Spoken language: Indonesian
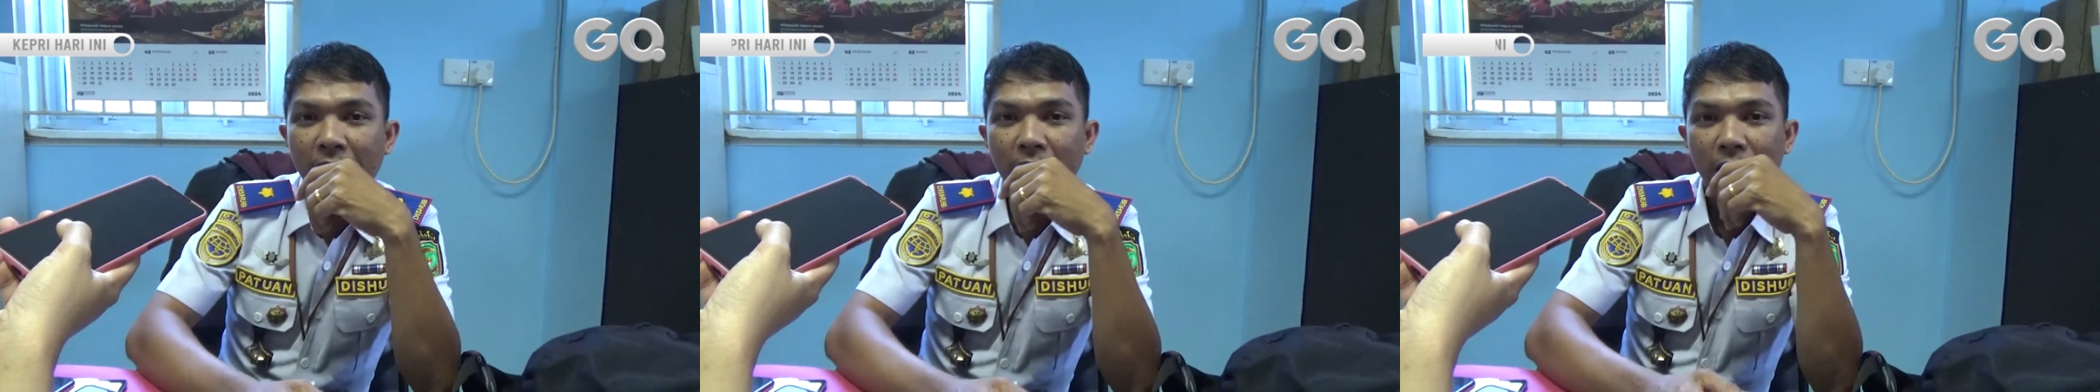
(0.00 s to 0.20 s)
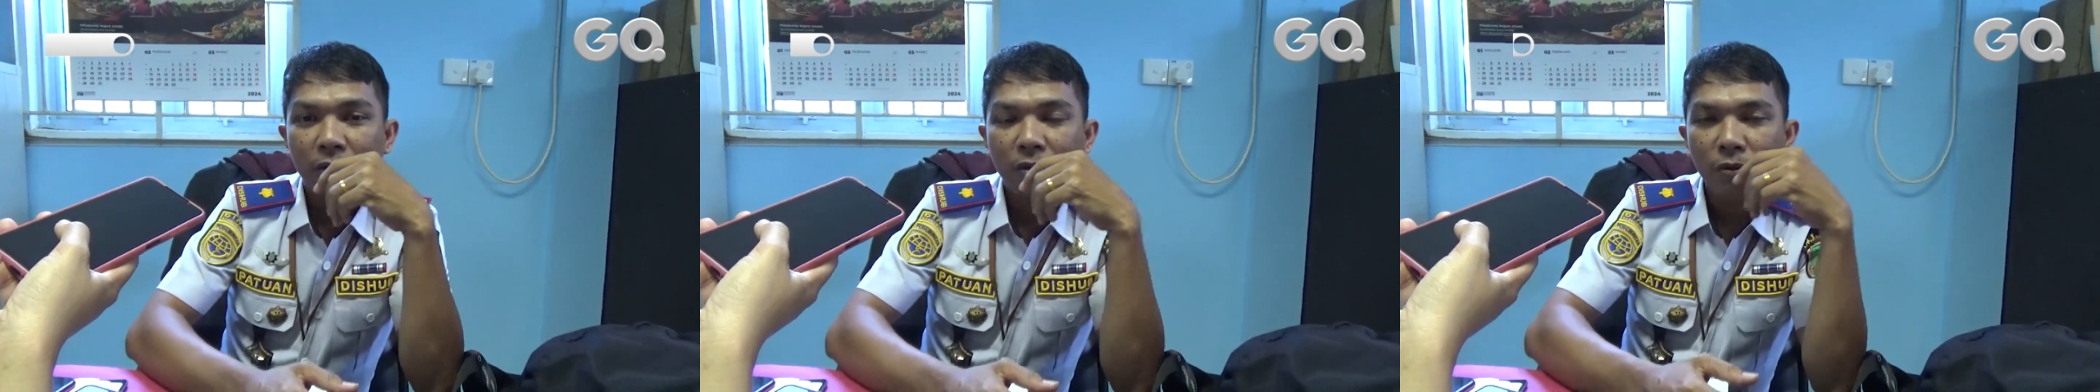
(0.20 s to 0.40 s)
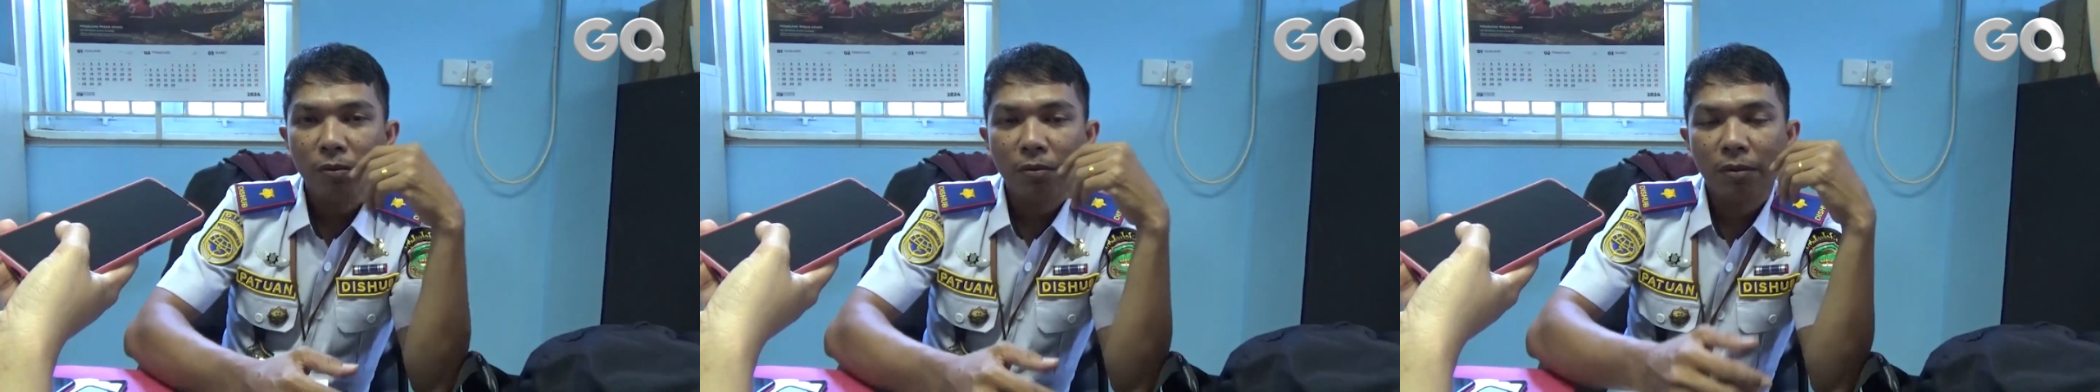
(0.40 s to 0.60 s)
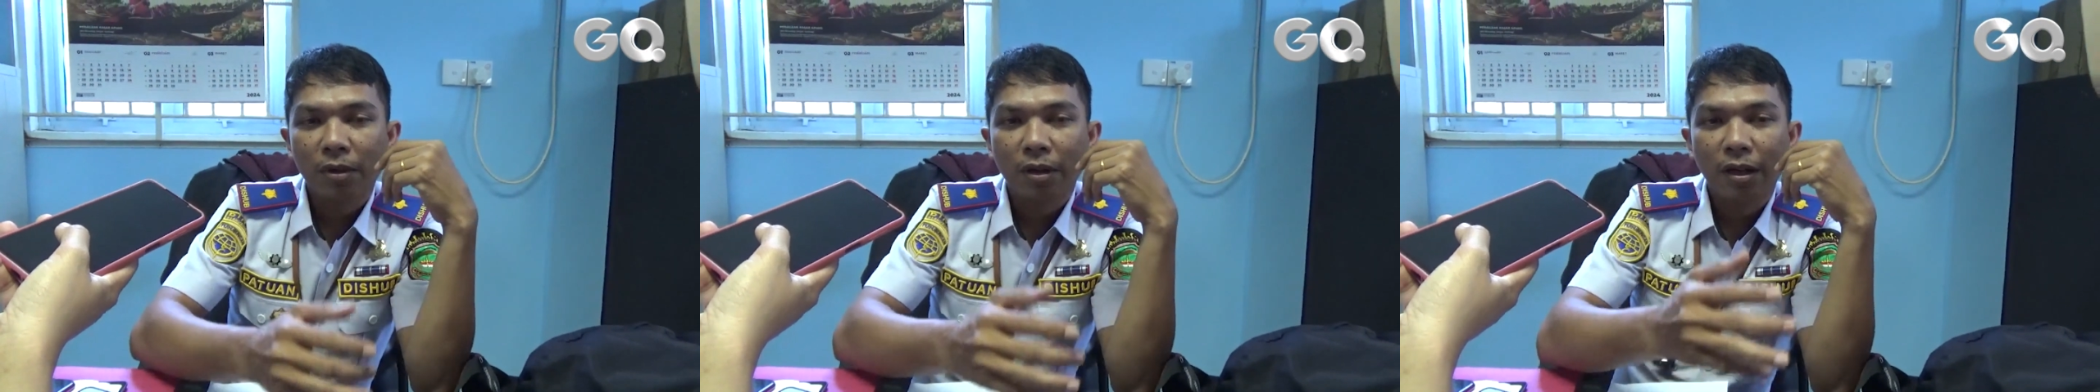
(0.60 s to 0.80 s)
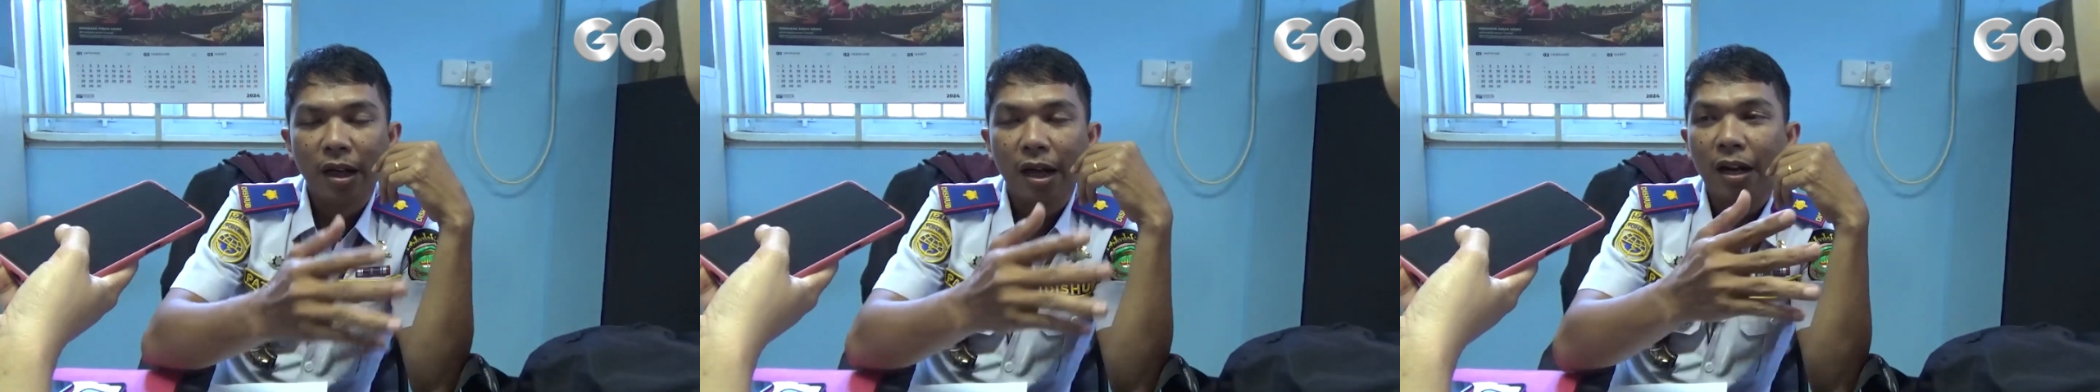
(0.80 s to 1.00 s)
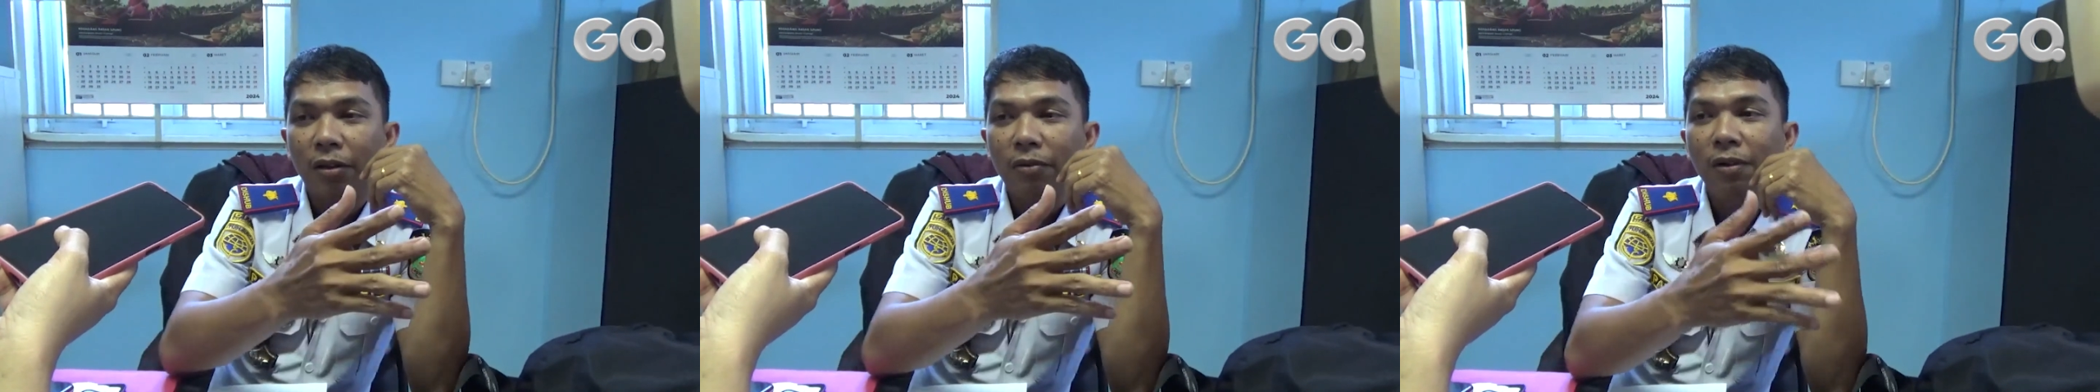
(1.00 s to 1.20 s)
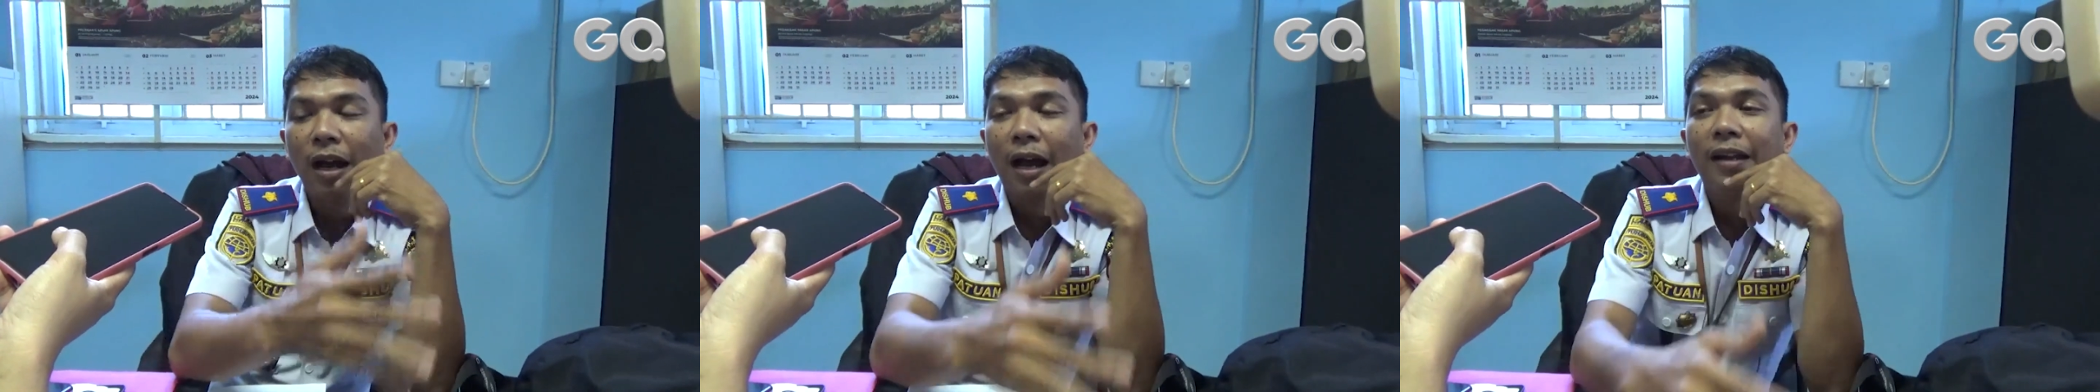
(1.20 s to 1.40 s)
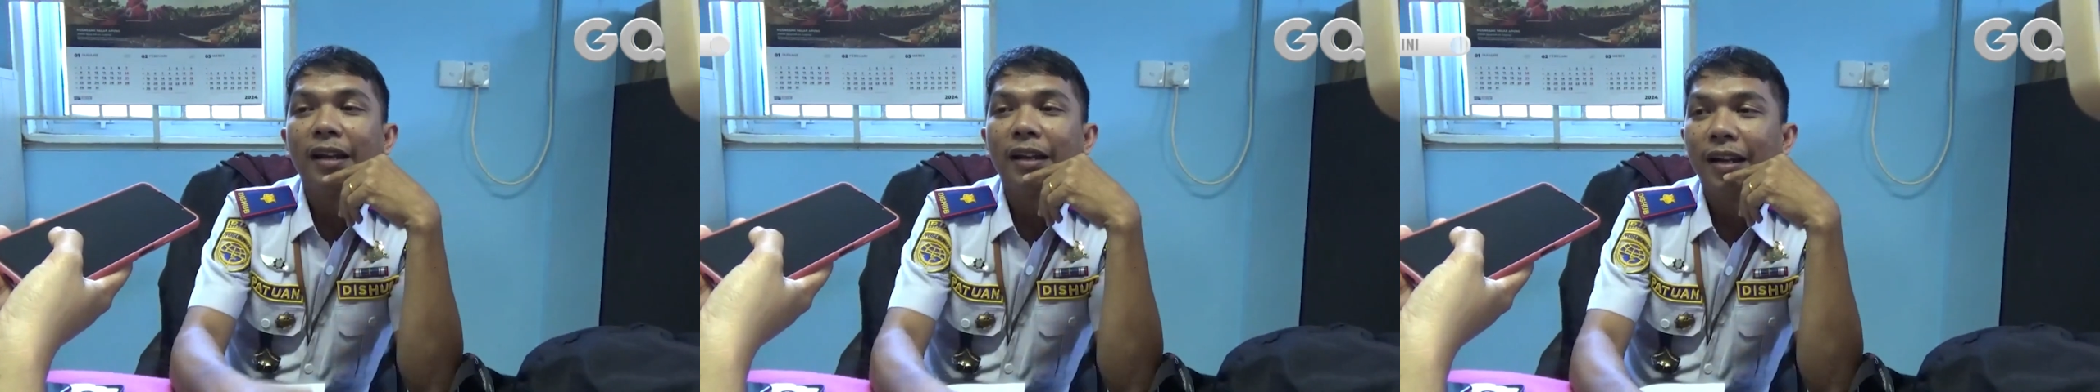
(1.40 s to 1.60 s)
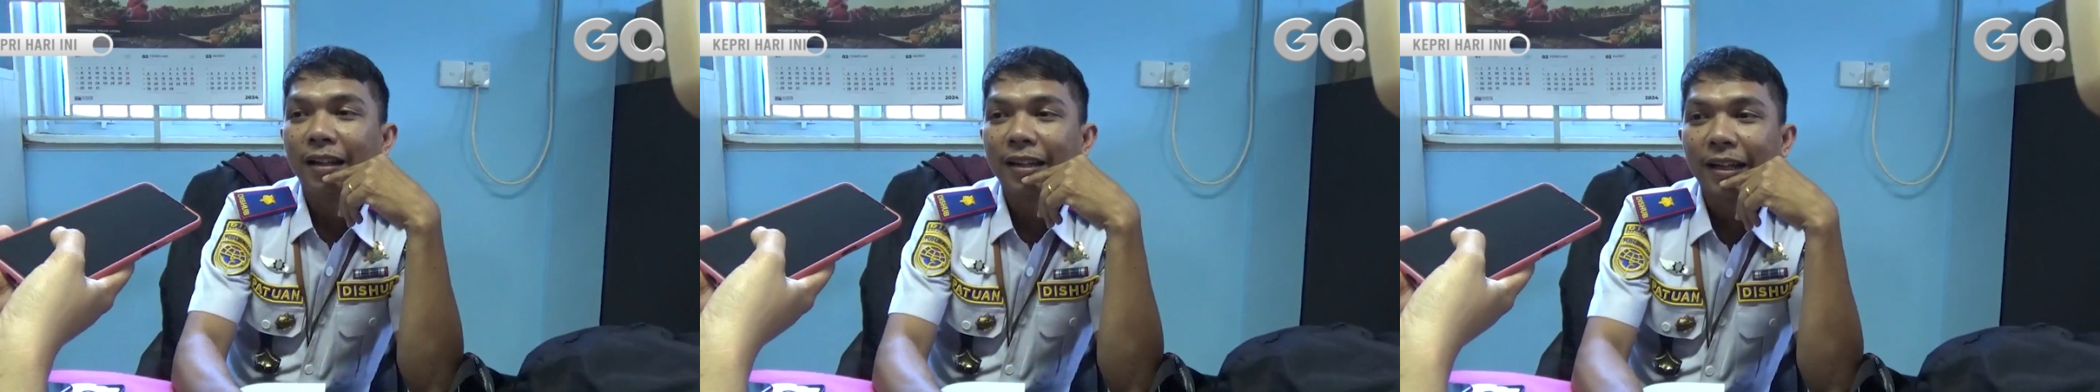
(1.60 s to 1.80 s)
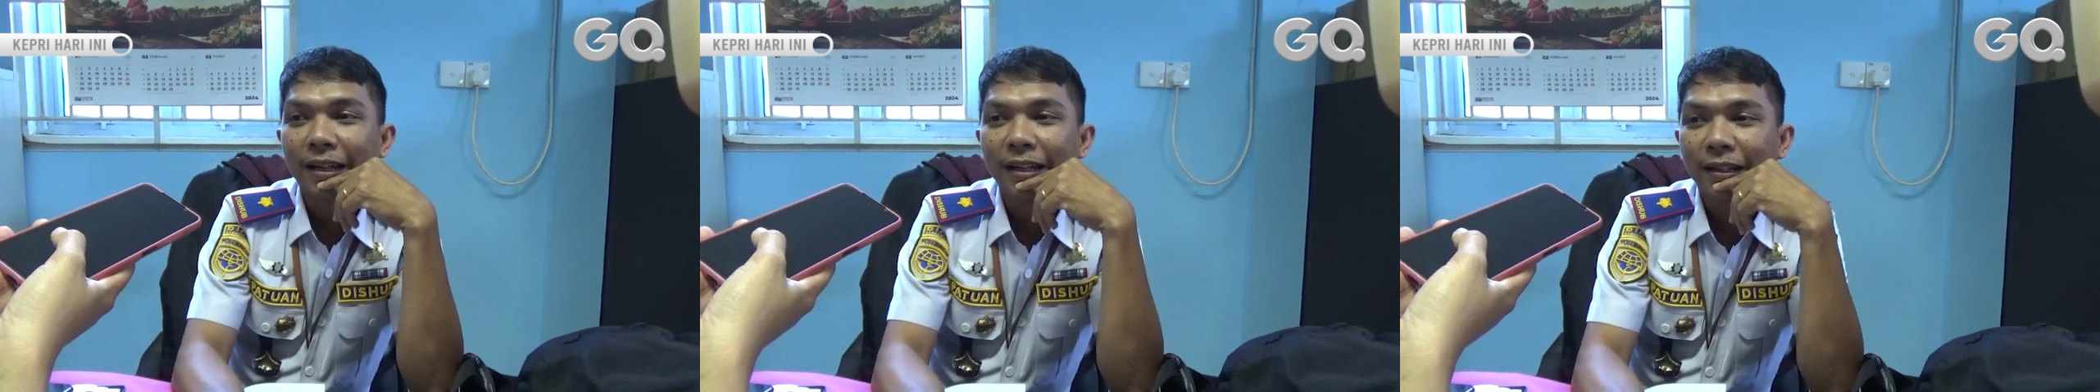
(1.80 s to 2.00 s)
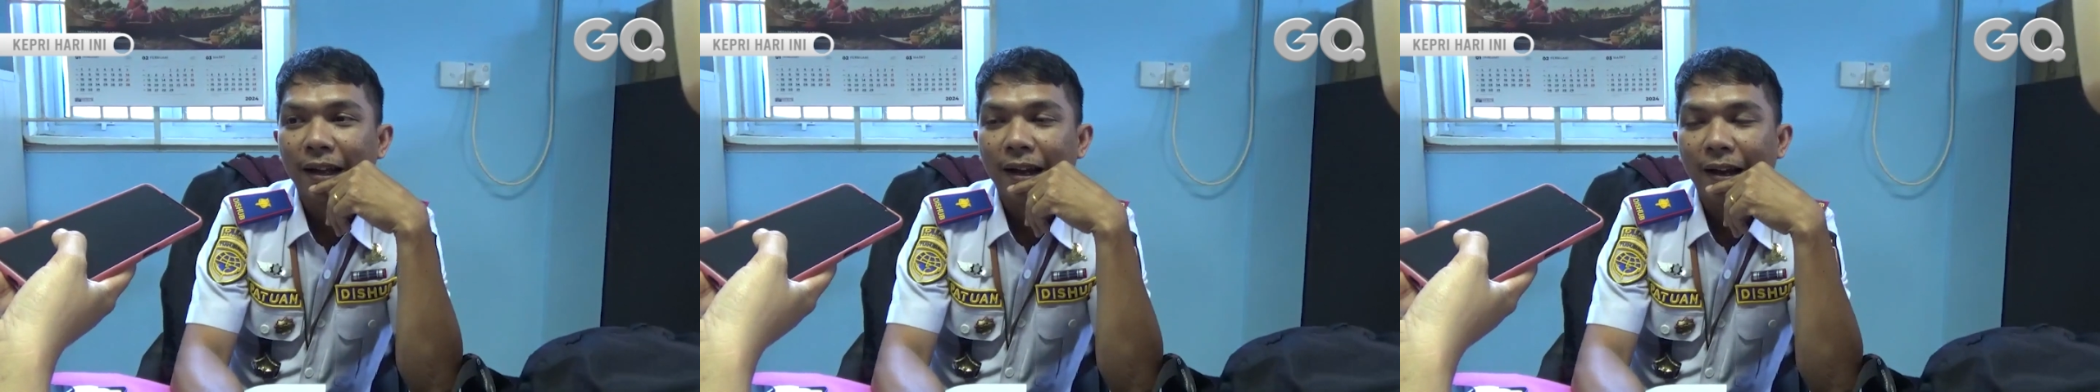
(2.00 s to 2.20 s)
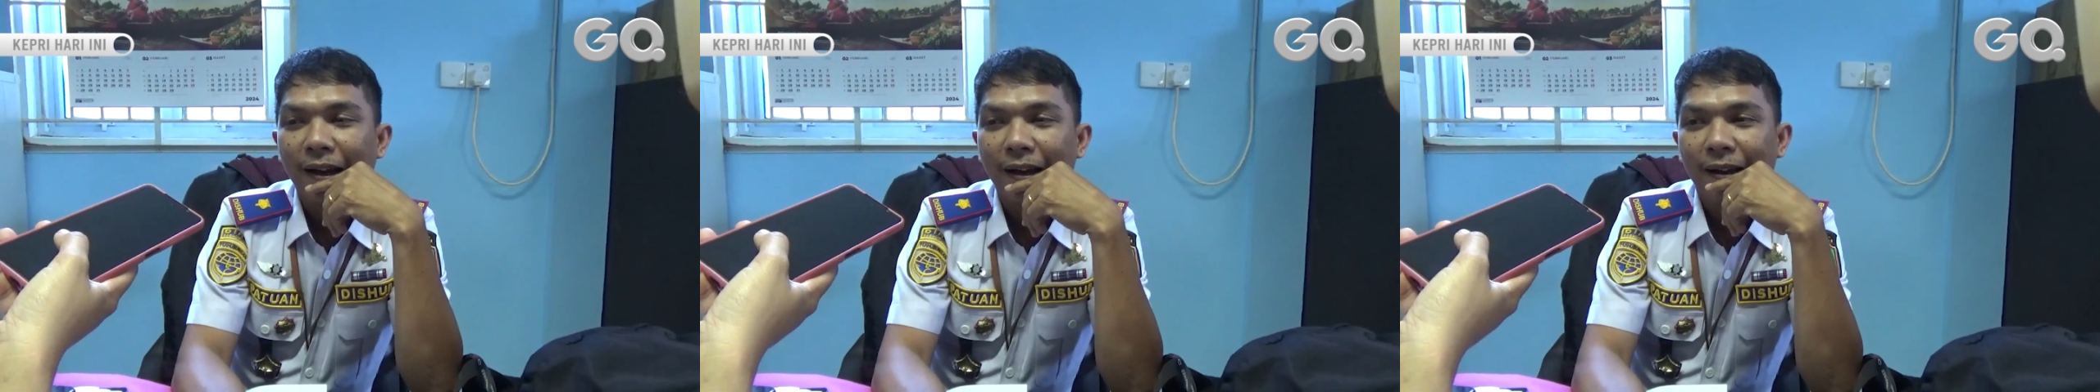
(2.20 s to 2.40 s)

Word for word: itu kendaraan itu nggak ada di data kita